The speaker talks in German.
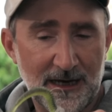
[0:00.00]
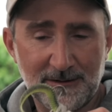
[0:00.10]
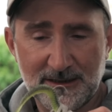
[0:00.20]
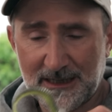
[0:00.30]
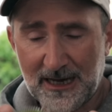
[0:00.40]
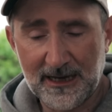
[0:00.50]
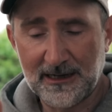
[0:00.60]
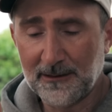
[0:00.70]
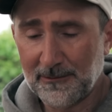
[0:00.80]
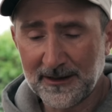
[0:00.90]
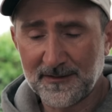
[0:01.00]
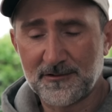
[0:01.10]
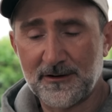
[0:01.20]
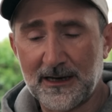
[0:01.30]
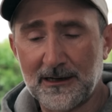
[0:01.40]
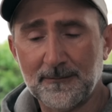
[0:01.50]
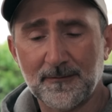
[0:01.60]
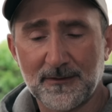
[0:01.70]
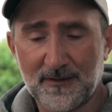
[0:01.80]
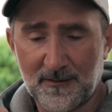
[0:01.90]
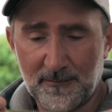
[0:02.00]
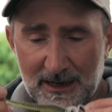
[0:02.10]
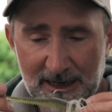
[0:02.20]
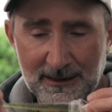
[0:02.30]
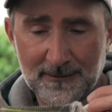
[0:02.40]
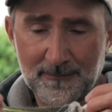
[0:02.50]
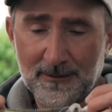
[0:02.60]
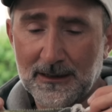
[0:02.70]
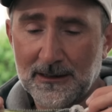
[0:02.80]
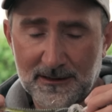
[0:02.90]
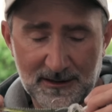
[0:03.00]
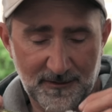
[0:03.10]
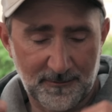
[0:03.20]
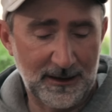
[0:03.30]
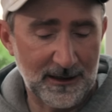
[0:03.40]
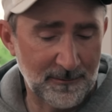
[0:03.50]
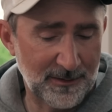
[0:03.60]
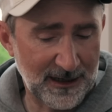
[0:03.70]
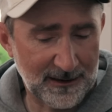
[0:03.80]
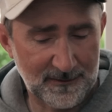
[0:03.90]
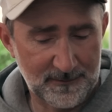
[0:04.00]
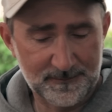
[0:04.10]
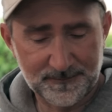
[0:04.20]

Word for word: da habe ich drei Lieblingstrailer. Zum einen den Swing Impact,